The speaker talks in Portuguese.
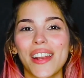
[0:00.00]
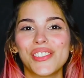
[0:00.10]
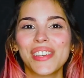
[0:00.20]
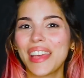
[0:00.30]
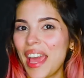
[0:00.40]

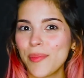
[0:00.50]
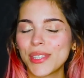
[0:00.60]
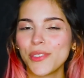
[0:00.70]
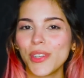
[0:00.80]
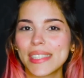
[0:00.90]
de game,
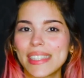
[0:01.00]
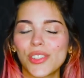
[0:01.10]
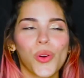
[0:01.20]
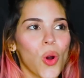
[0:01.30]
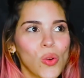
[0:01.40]
se você
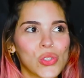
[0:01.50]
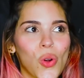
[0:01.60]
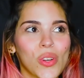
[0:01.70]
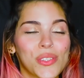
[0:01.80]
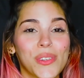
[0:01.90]
jogou o
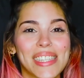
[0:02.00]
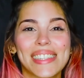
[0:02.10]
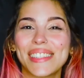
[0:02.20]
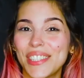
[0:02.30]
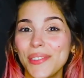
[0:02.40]
jogo, se você
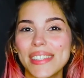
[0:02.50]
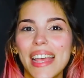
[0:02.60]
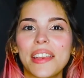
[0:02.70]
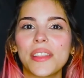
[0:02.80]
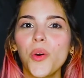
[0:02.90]
assistiu a
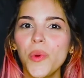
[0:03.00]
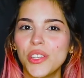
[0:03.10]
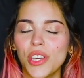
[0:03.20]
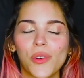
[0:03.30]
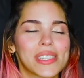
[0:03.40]
série The
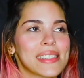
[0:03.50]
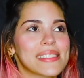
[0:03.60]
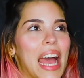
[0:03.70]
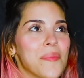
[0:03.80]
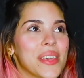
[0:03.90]
Witcher, você
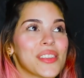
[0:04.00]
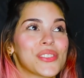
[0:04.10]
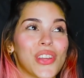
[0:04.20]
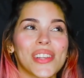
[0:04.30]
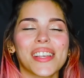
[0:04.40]
sabe que
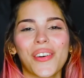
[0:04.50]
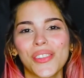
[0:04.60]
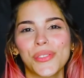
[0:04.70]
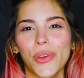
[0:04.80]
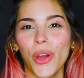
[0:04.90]
Tossa
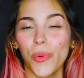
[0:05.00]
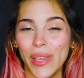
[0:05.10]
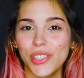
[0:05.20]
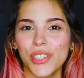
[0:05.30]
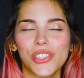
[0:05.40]
Country Your
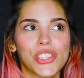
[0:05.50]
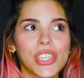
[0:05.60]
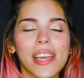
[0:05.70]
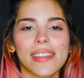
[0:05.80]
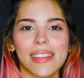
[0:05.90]
Witcher
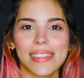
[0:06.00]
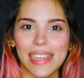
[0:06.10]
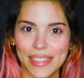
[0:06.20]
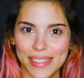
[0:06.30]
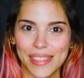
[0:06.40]
tinha que estar tá nessa
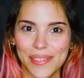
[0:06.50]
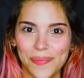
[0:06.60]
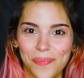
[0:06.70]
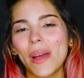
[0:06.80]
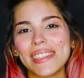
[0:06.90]
lista.
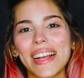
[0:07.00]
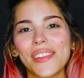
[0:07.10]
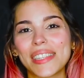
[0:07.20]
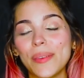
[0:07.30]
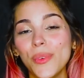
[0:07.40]
O mais
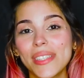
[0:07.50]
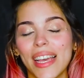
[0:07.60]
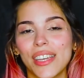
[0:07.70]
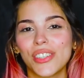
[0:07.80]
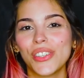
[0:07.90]
legal dessa
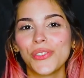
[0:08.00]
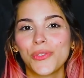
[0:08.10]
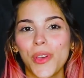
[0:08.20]
música é a gente